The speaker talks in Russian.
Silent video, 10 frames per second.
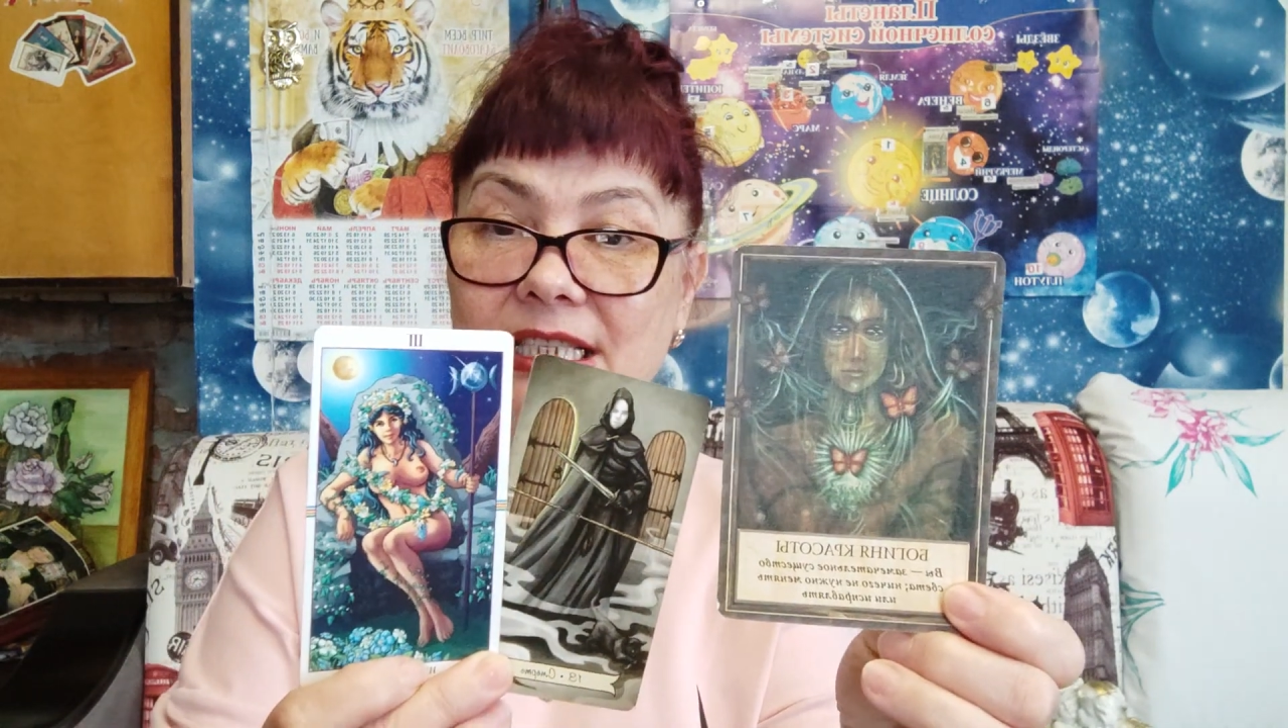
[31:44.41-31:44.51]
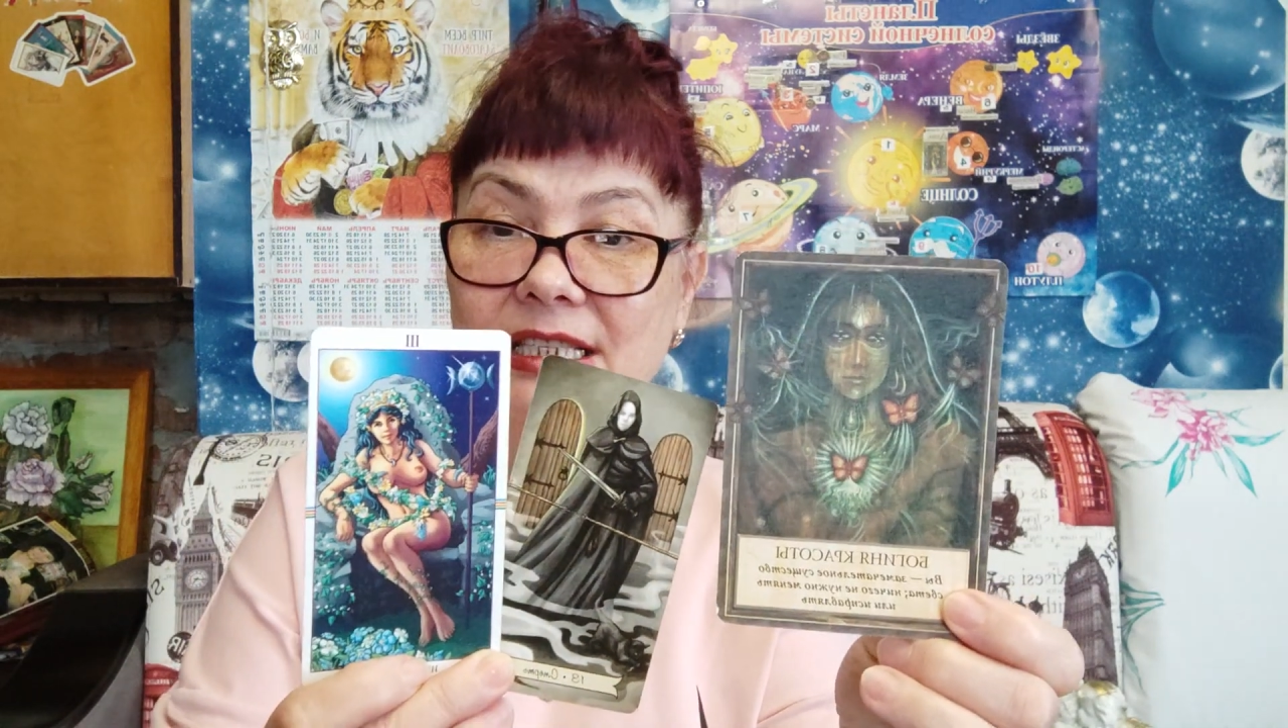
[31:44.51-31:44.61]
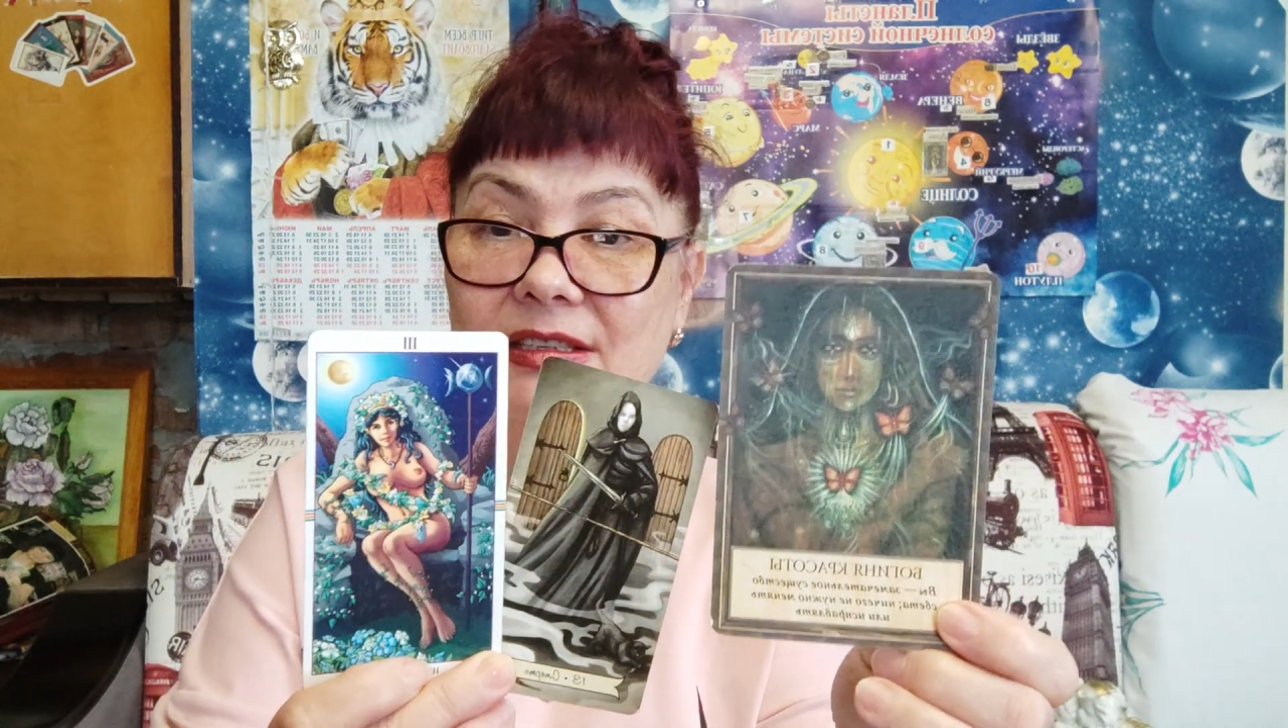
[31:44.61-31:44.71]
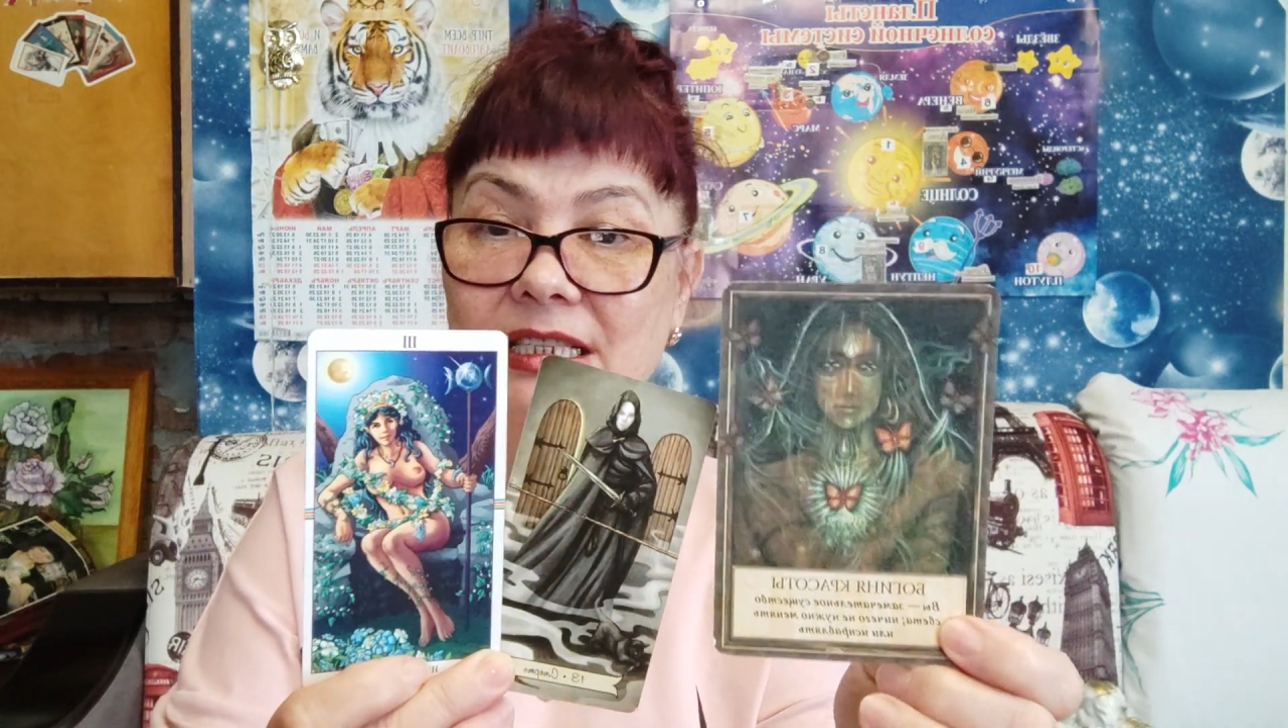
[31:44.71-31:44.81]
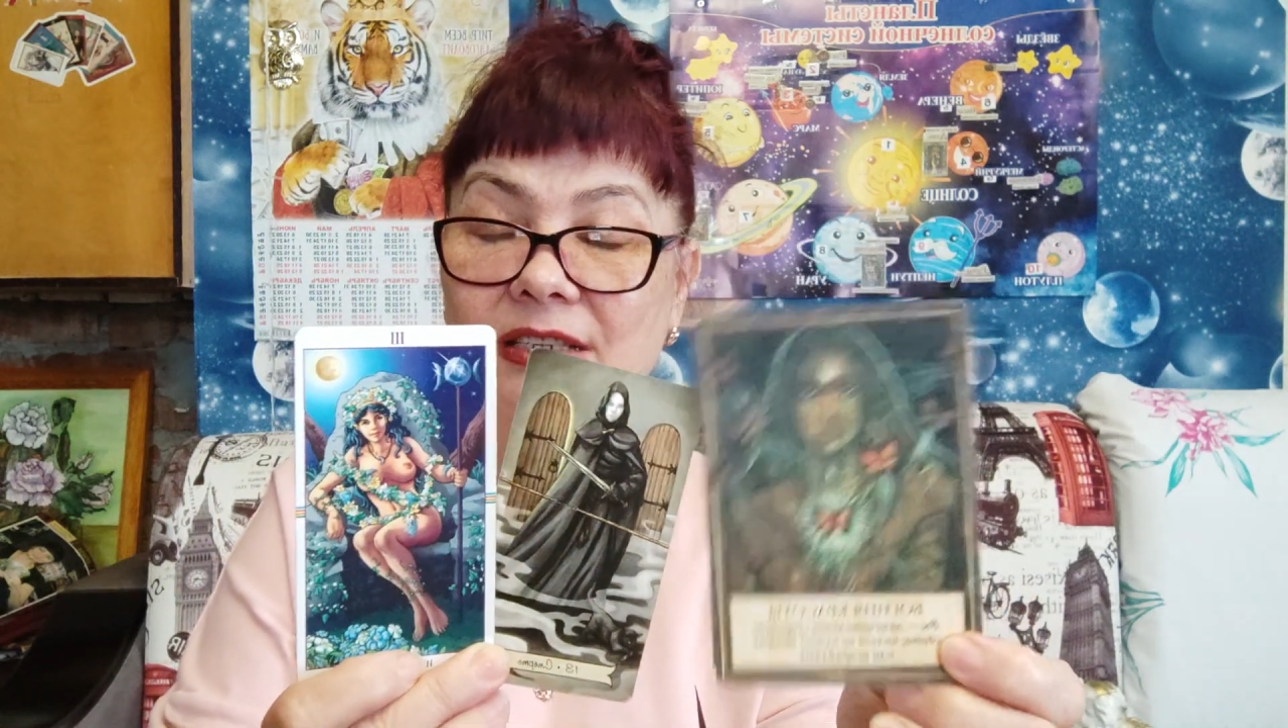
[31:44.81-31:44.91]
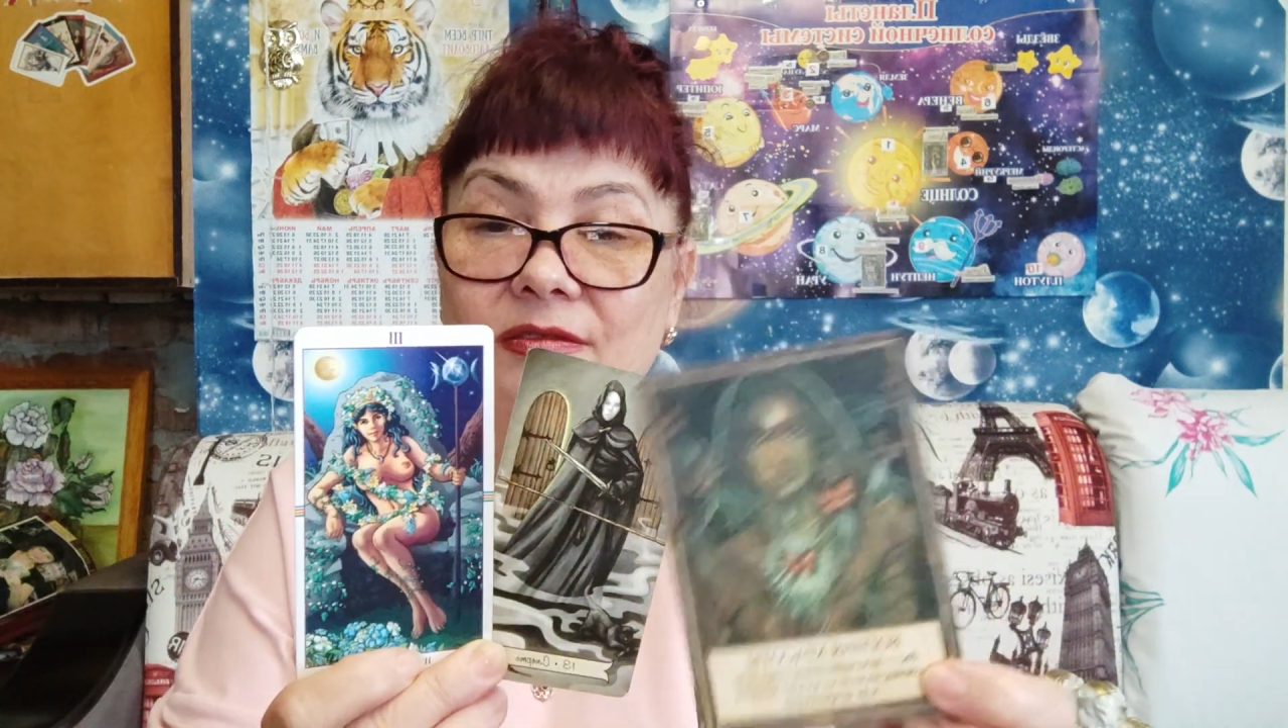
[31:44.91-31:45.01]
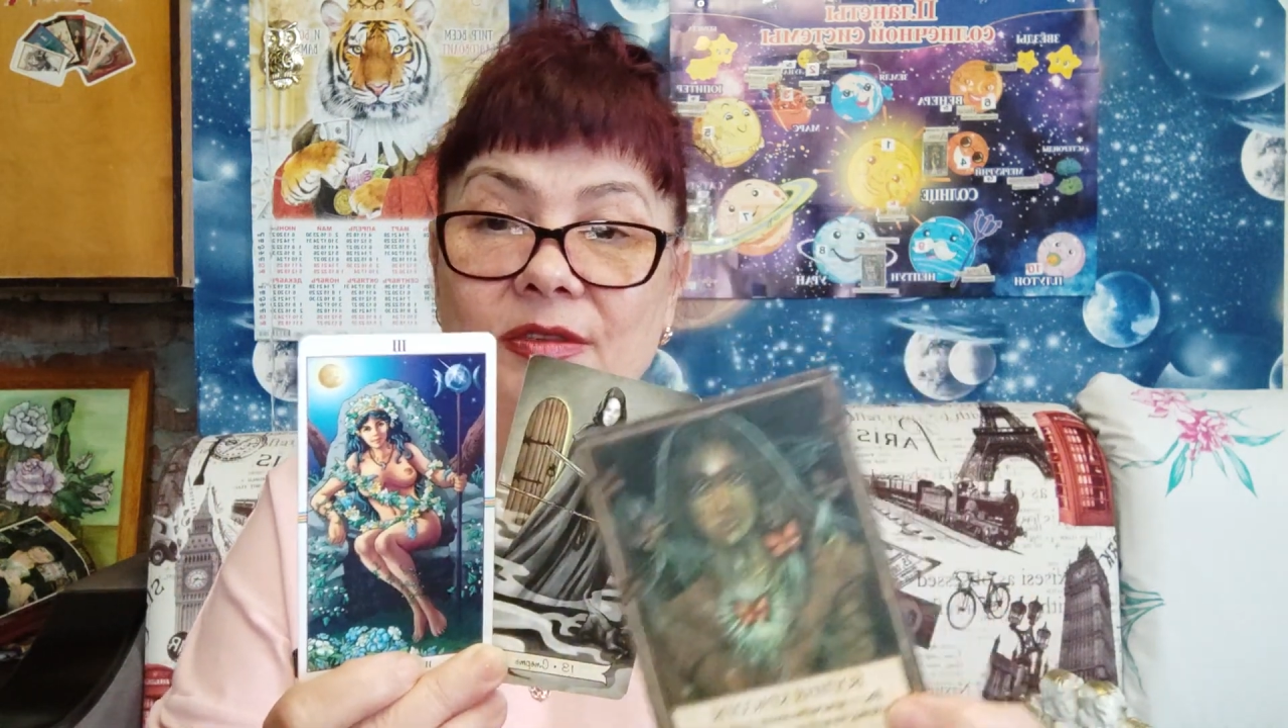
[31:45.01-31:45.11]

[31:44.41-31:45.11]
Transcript: действительно,